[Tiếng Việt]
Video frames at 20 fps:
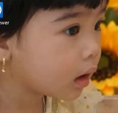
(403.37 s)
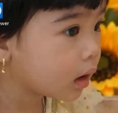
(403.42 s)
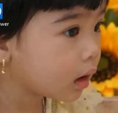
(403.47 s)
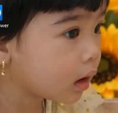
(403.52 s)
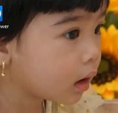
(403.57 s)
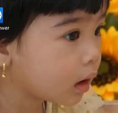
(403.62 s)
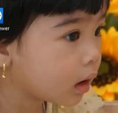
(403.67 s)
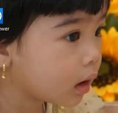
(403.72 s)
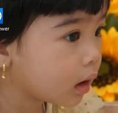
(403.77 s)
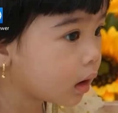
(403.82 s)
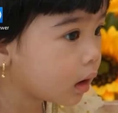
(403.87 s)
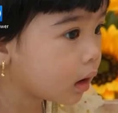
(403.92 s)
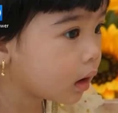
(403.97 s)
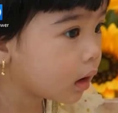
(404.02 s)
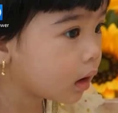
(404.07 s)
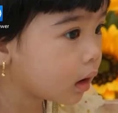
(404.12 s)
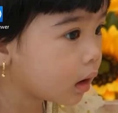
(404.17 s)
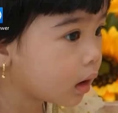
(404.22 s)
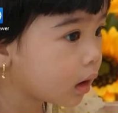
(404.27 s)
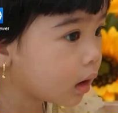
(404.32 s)
nếu như các
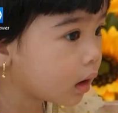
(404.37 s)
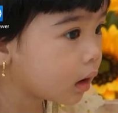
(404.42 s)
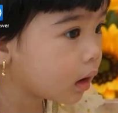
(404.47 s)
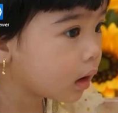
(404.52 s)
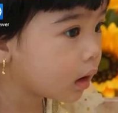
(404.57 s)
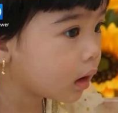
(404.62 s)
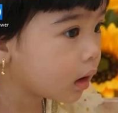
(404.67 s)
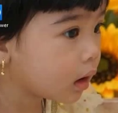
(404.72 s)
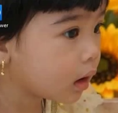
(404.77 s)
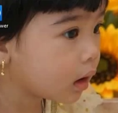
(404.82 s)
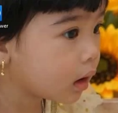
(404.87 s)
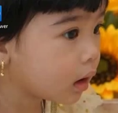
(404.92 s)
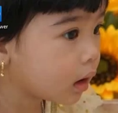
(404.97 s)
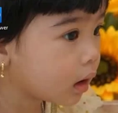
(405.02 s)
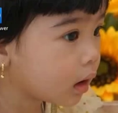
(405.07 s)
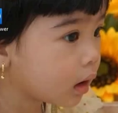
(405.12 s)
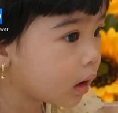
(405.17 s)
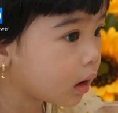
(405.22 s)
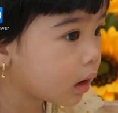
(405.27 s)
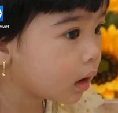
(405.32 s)
bạn nhấp vào đường link đó
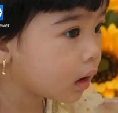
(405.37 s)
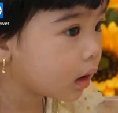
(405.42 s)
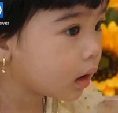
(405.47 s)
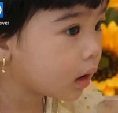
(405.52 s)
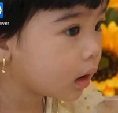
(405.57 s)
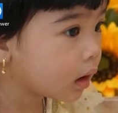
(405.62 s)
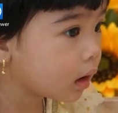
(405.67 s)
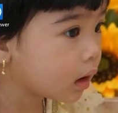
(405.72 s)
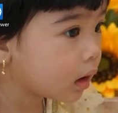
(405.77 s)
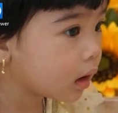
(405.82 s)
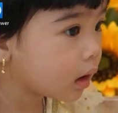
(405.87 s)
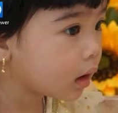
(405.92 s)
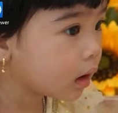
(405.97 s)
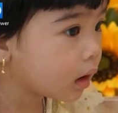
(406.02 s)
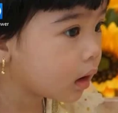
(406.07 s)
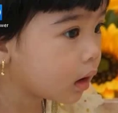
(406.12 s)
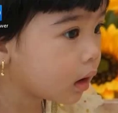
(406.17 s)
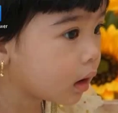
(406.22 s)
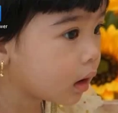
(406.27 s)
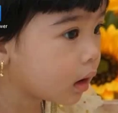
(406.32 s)
thì các bạn sẽ
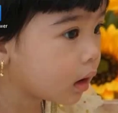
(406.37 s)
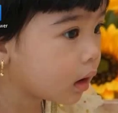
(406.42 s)
bị